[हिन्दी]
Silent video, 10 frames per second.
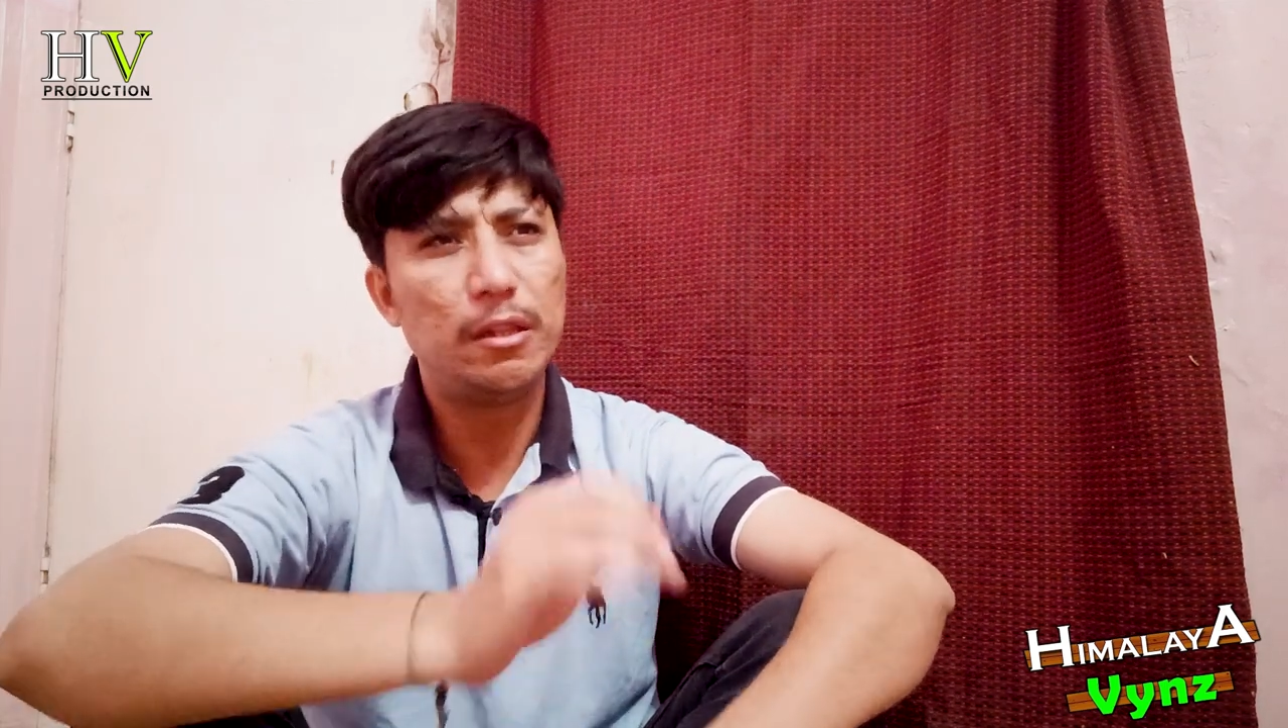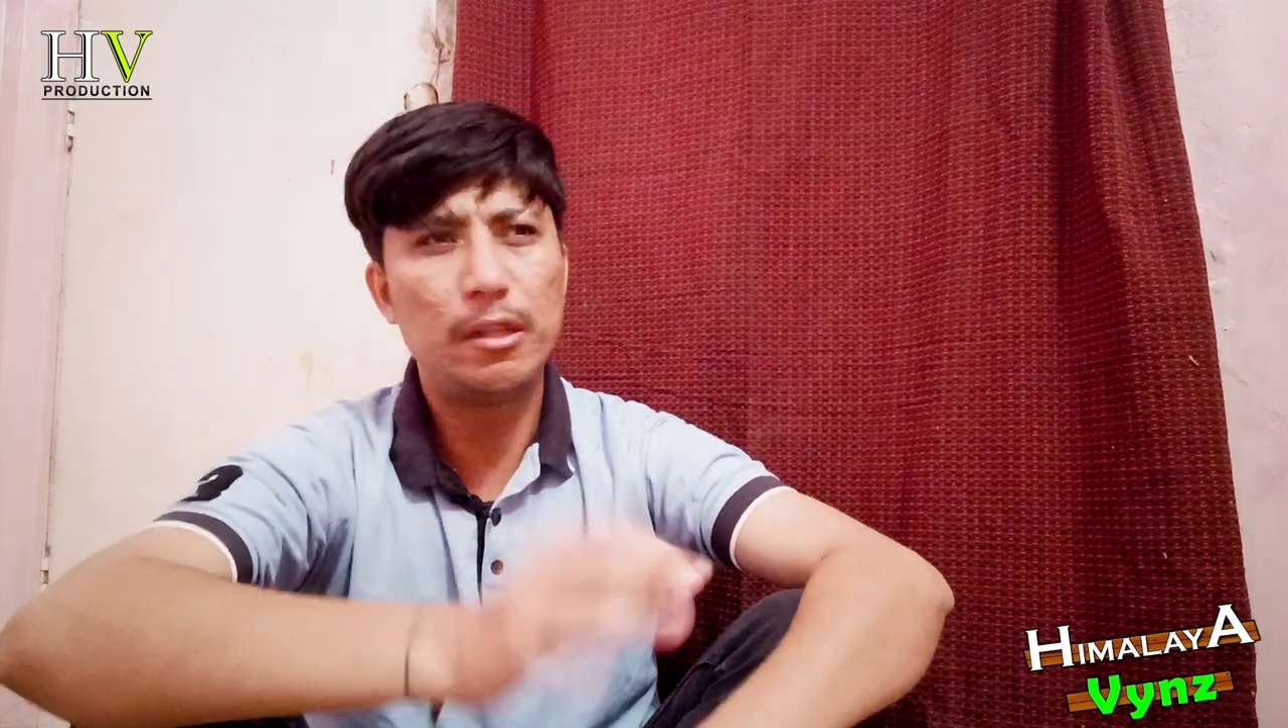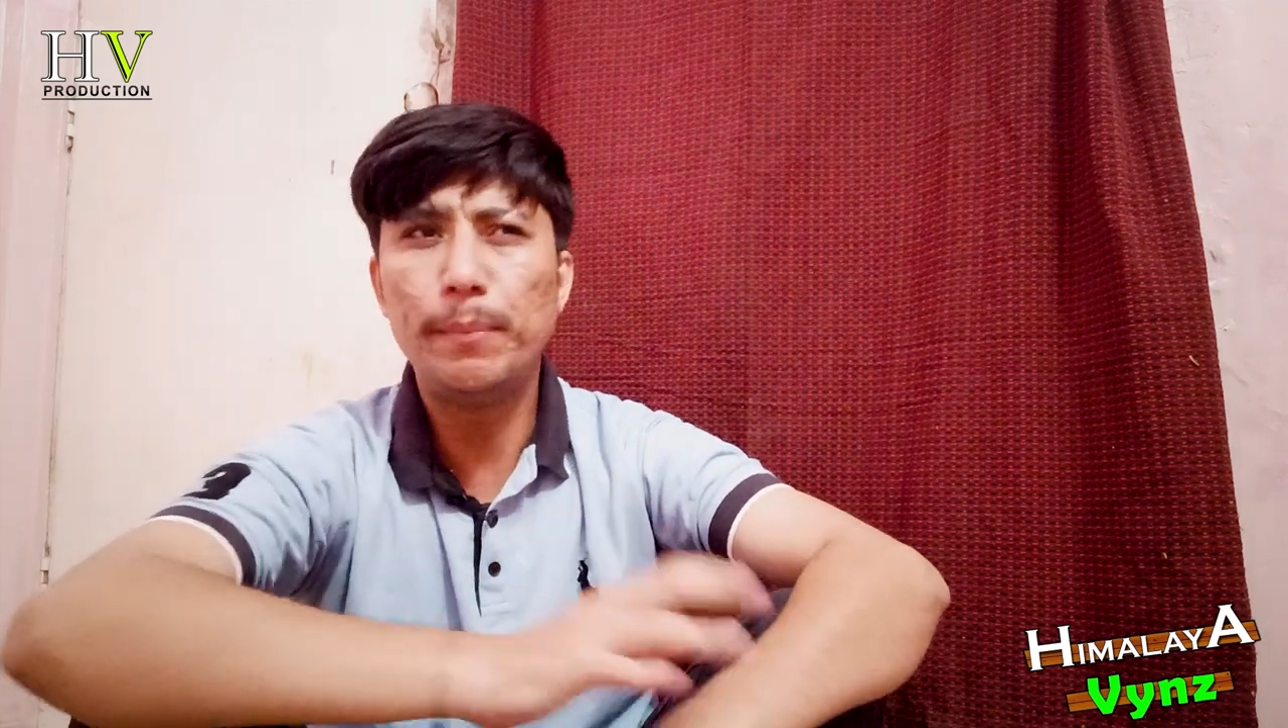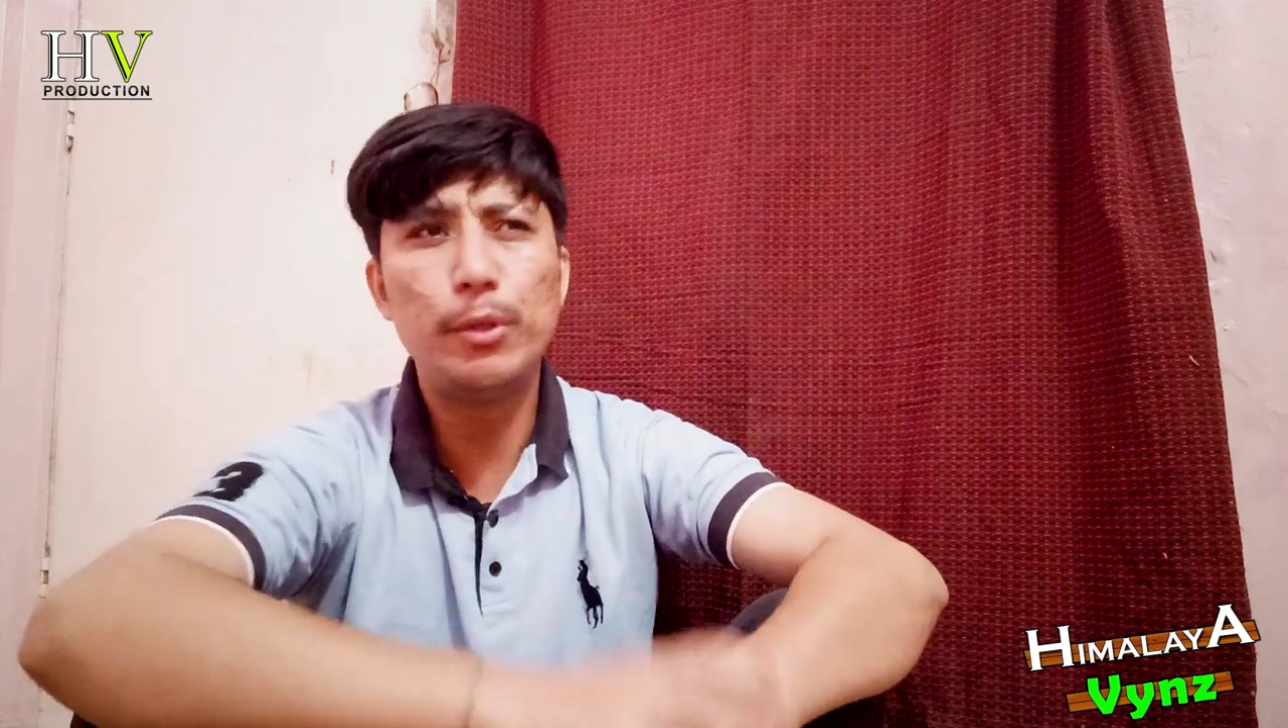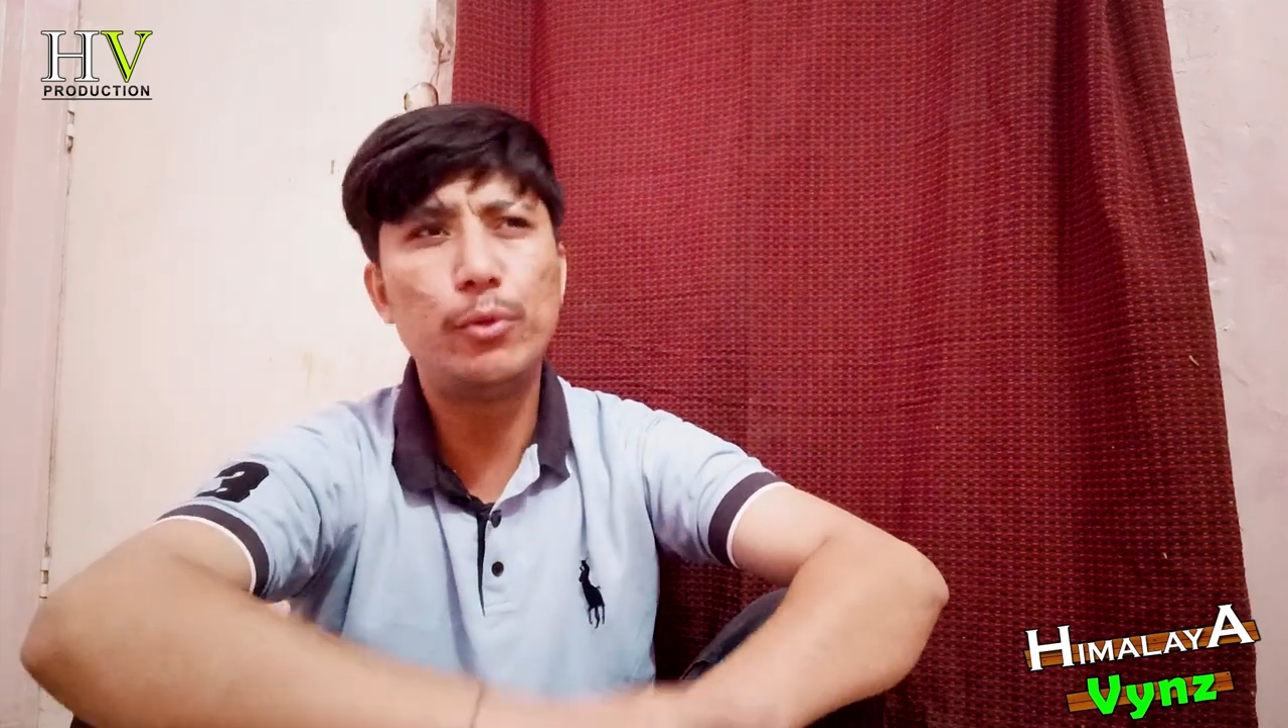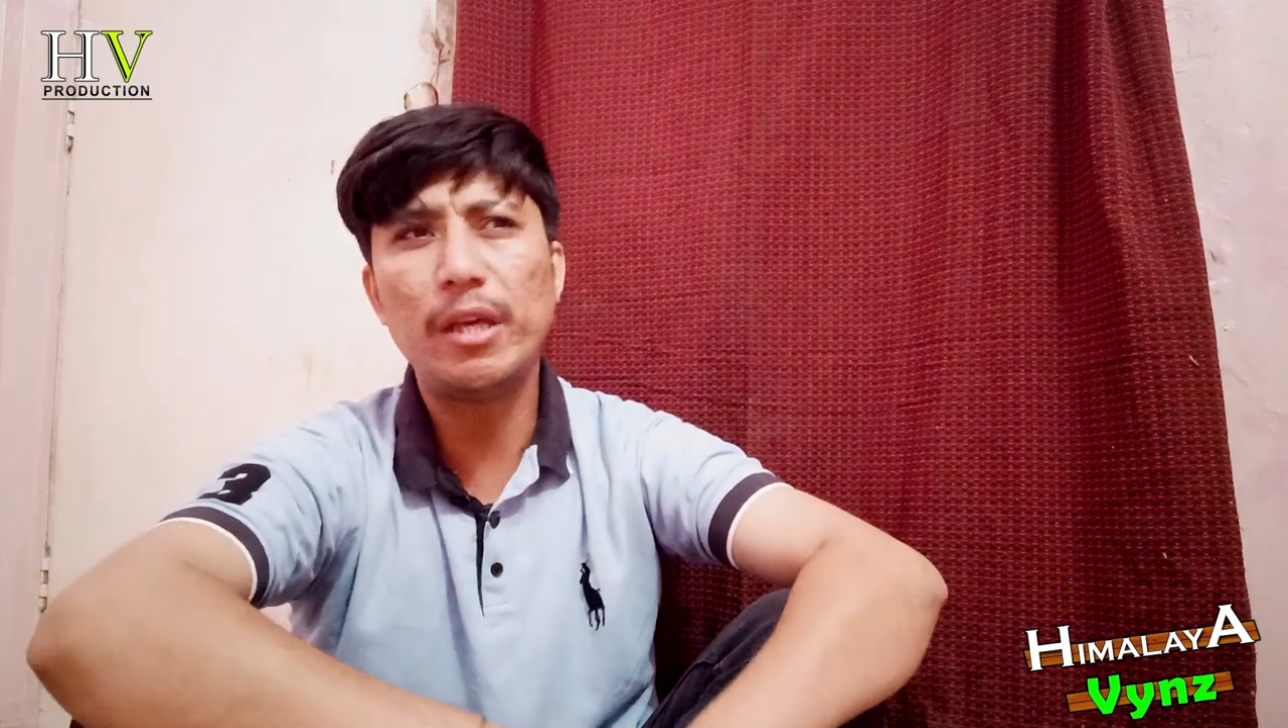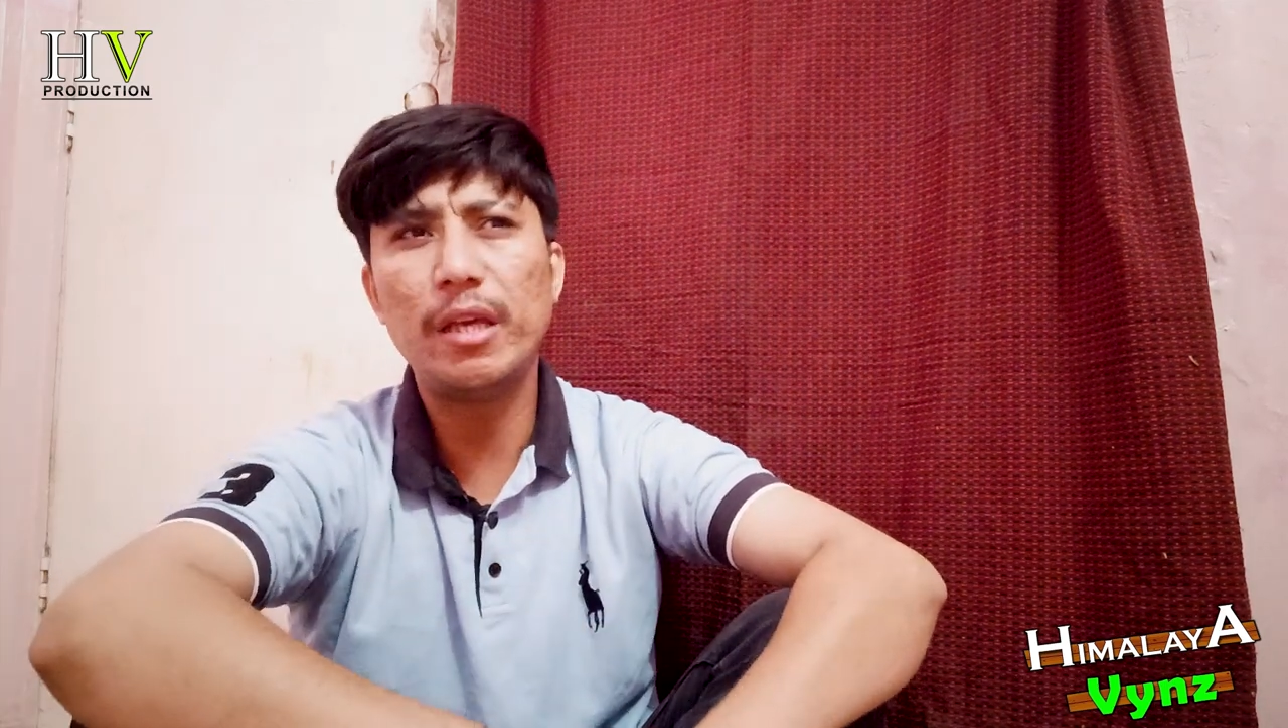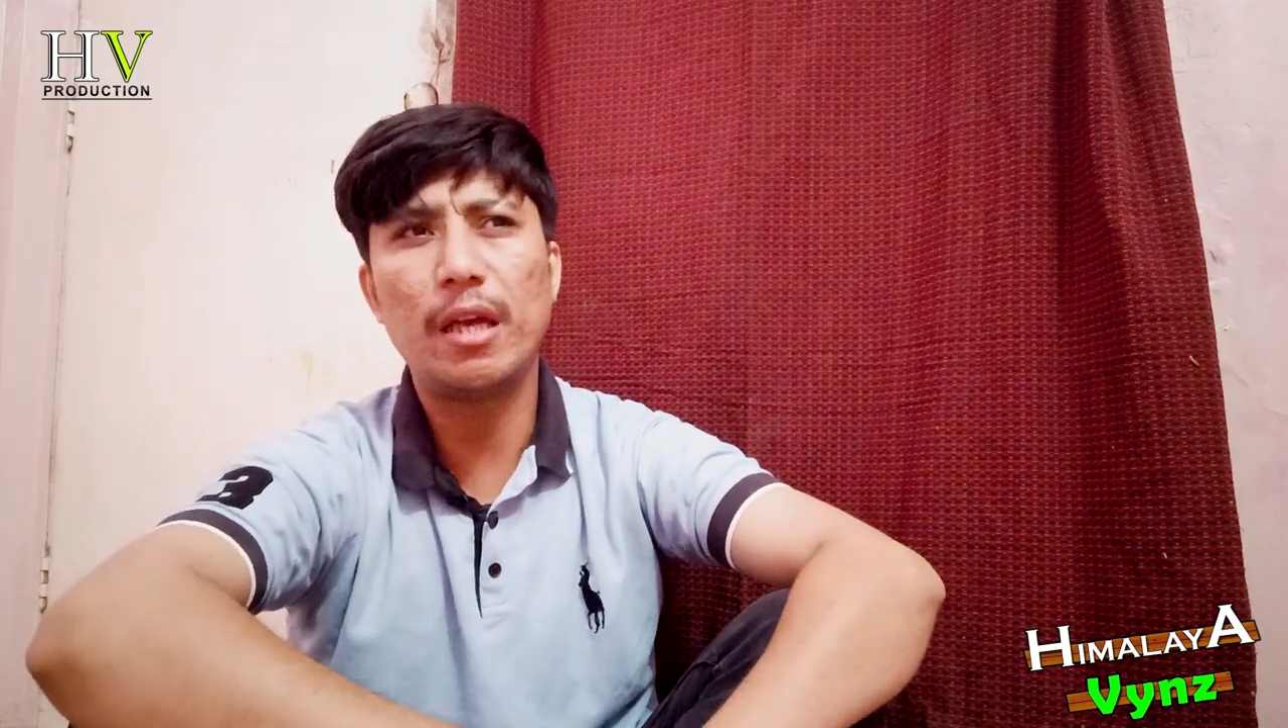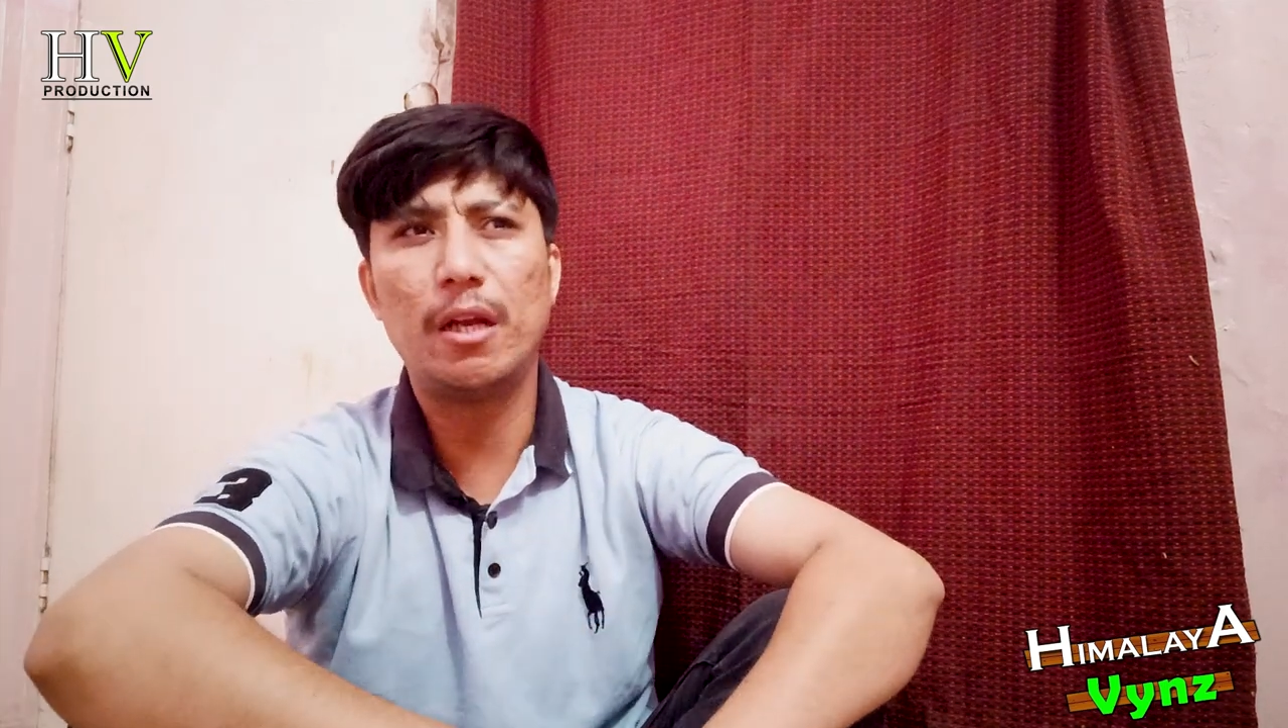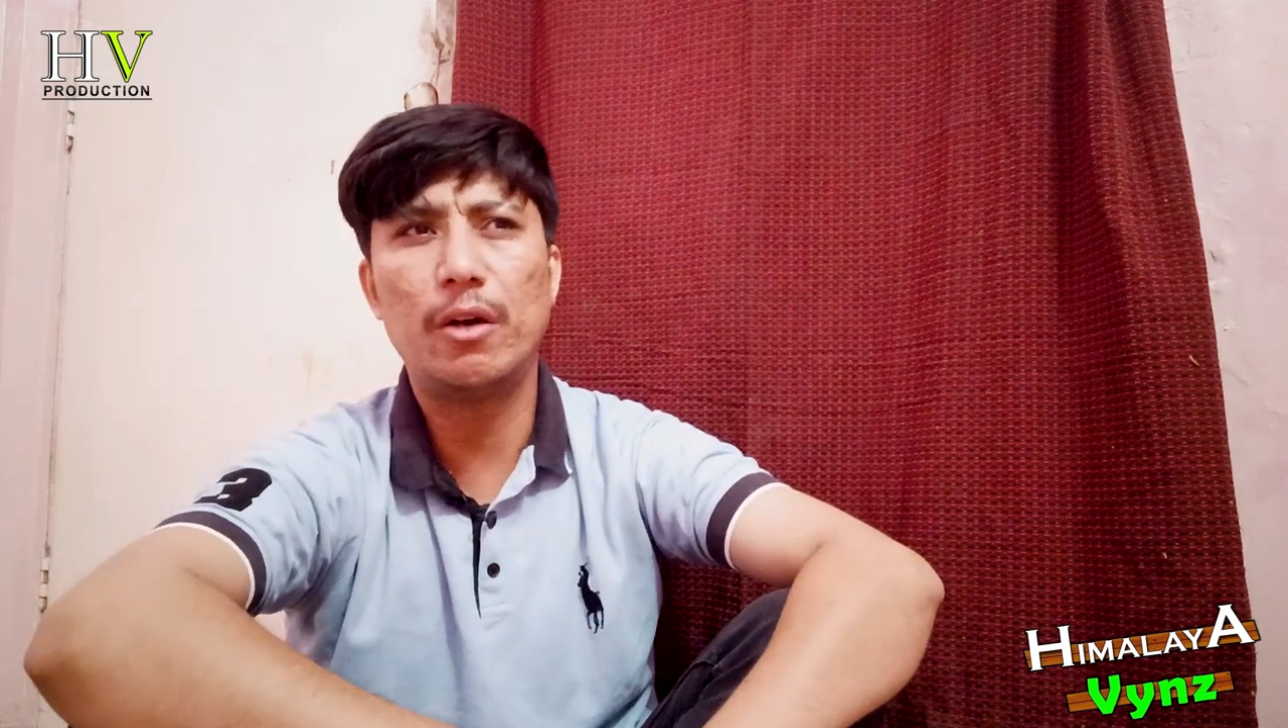तब भी तो यही
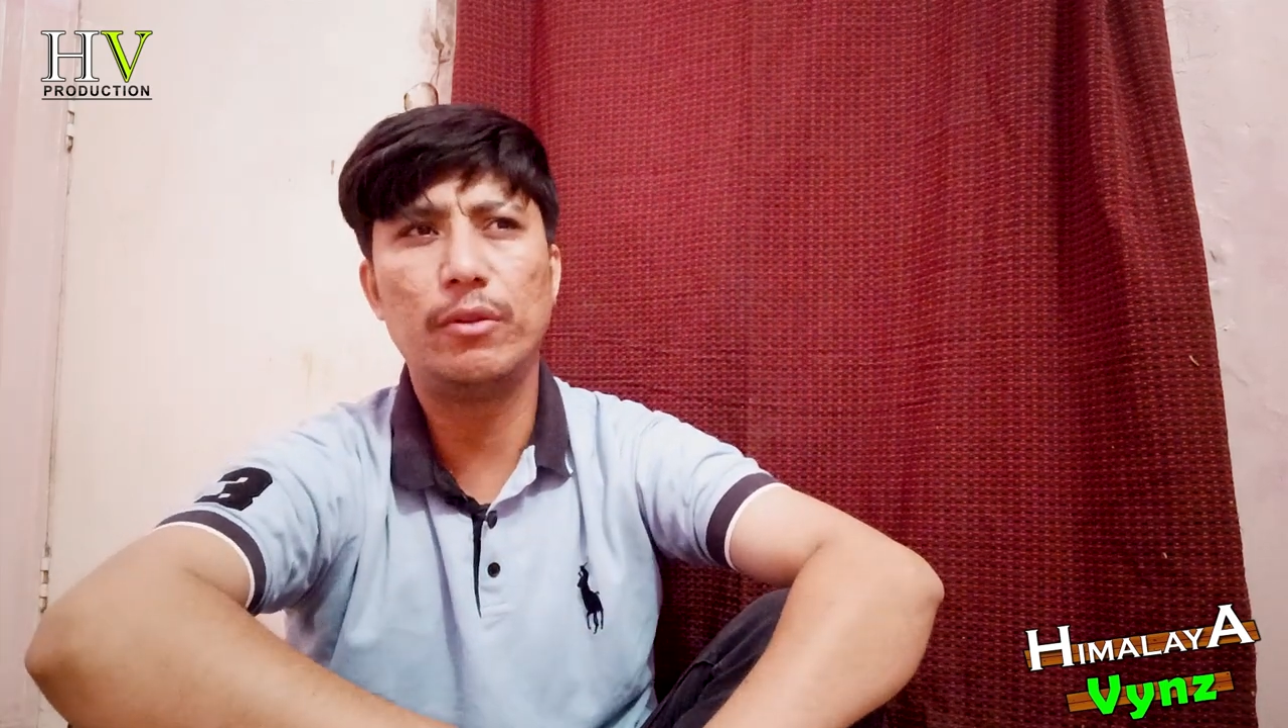कह रहा